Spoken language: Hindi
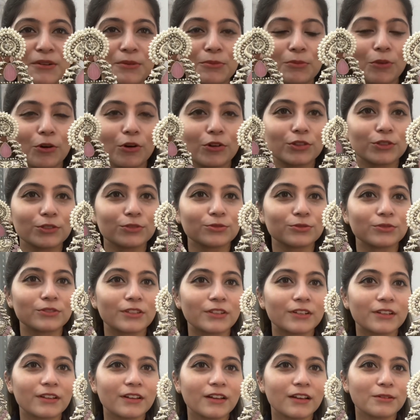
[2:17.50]
बहुत ही
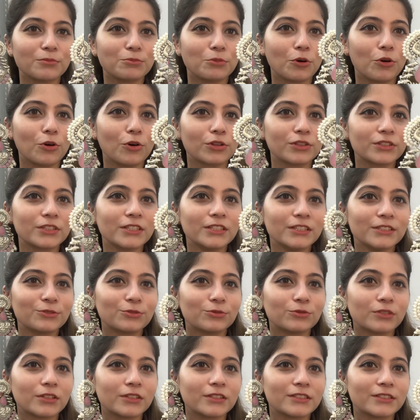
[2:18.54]
सुंदर है यार बहुत ही
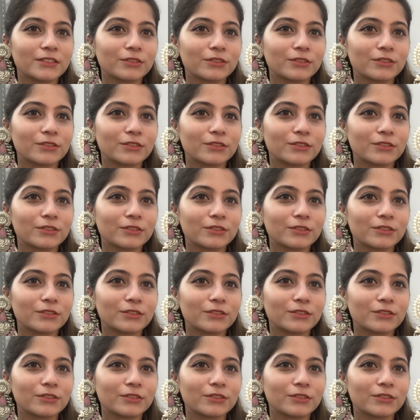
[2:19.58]
सुंदर